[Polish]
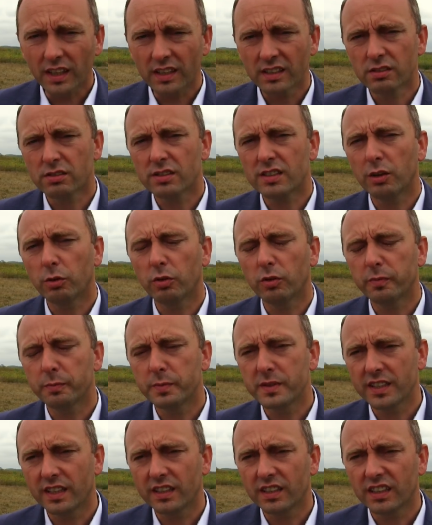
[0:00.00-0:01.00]
zostało
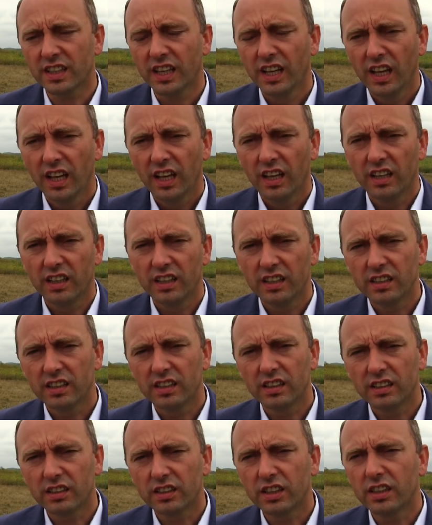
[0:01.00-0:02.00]
wpisanych
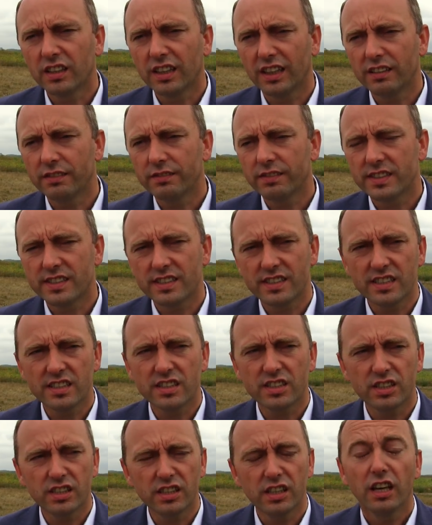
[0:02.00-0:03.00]
e, kilka
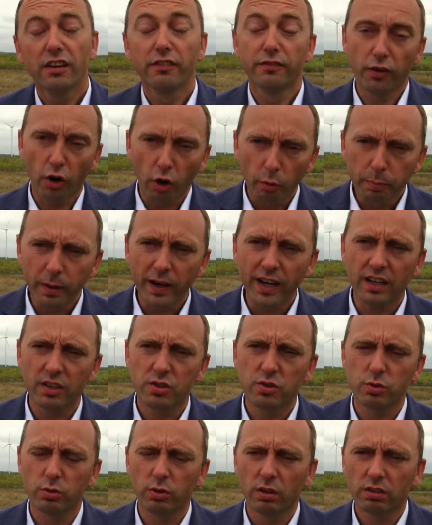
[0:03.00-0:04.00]
inwestycji w
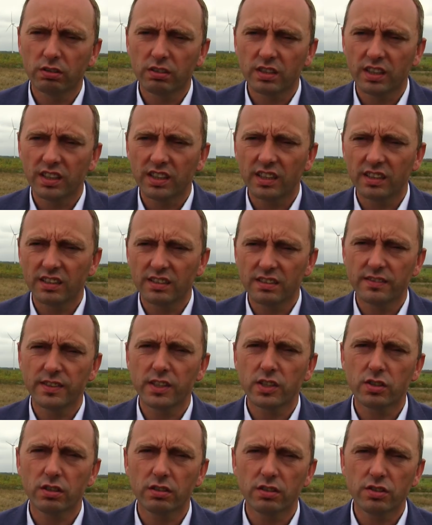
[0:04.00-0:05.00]
oparciu o te
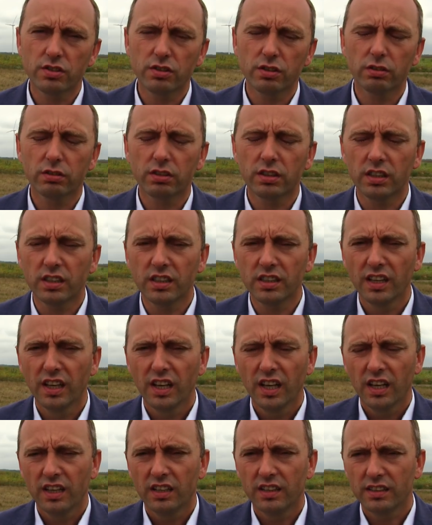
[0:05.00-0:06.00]
zwiększone środki
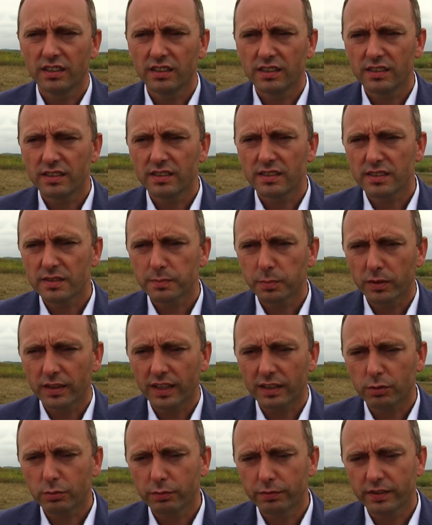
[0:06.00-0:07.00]
e, z
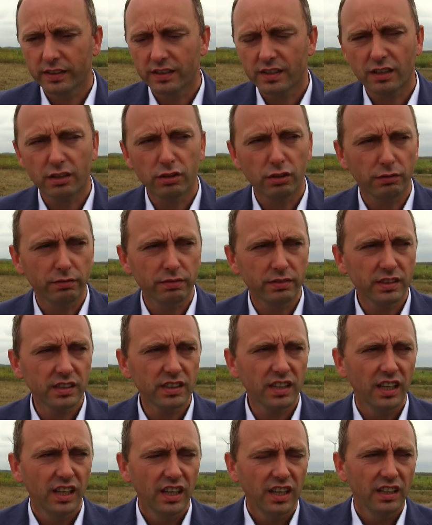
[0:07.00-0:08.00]
podatków wiatrakowych,
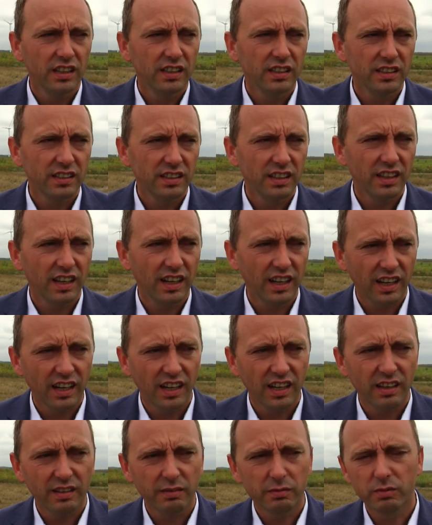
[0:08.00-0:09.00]
e,
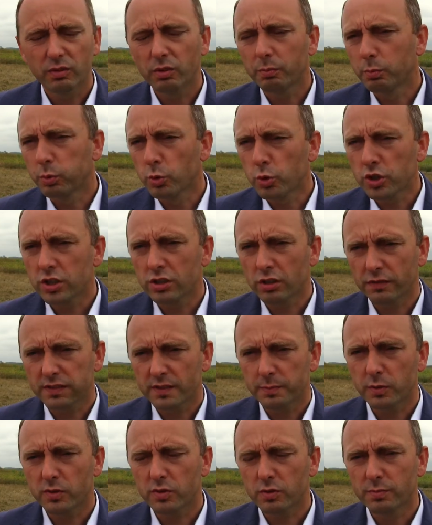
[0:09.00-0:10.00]
a no, burzy to w
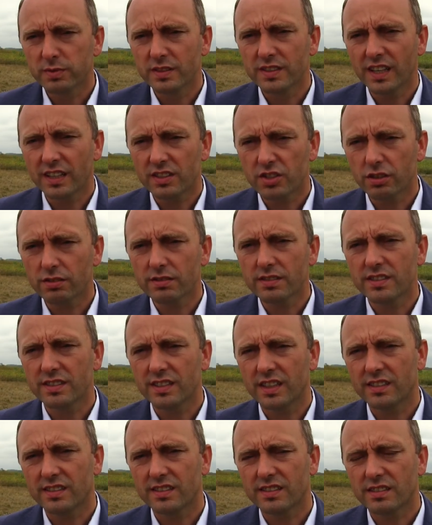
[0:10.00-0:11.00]
sposób znaczący
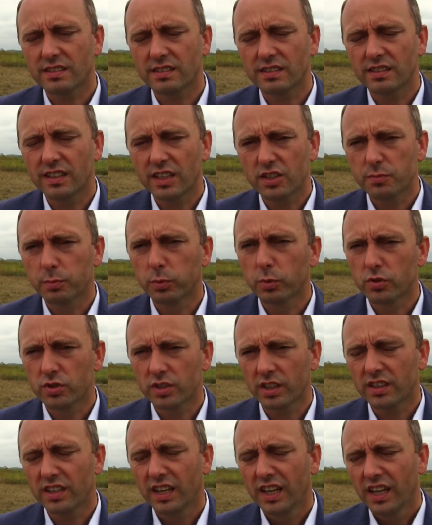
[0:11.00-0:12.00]
nas, nasz
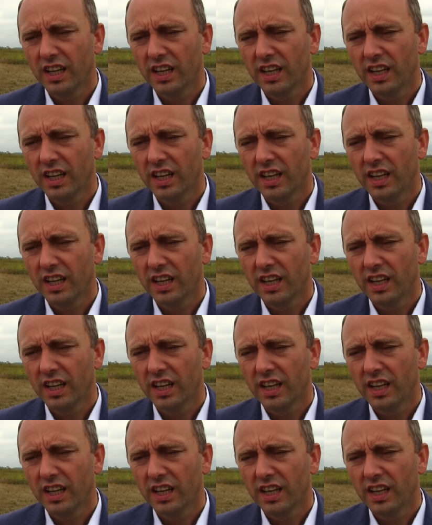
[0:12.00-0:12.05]
budżet.